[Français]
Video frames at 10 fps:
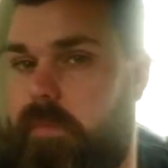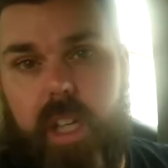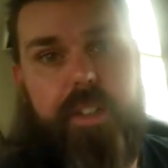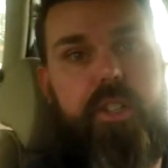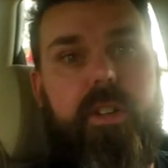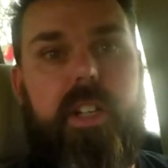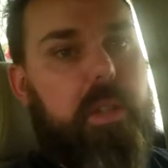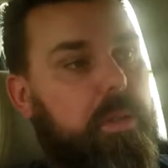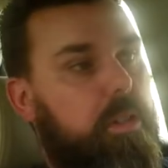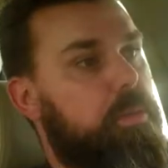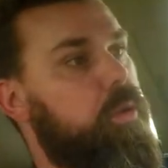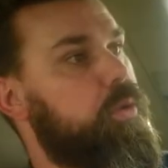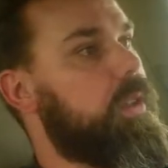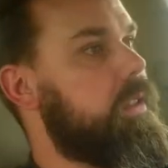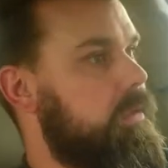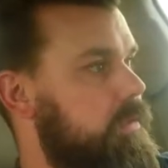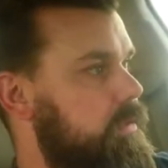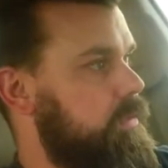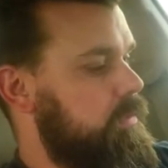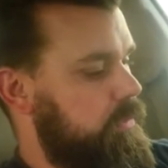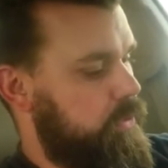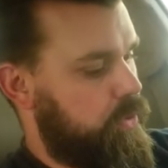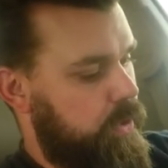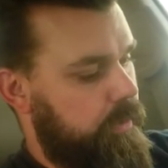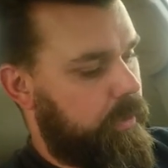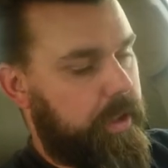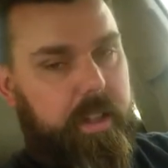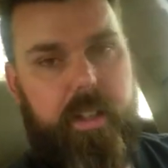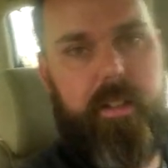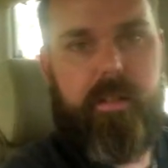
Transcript: à des gens qui sont dans le besoin. Mmh, je les vendrai. mais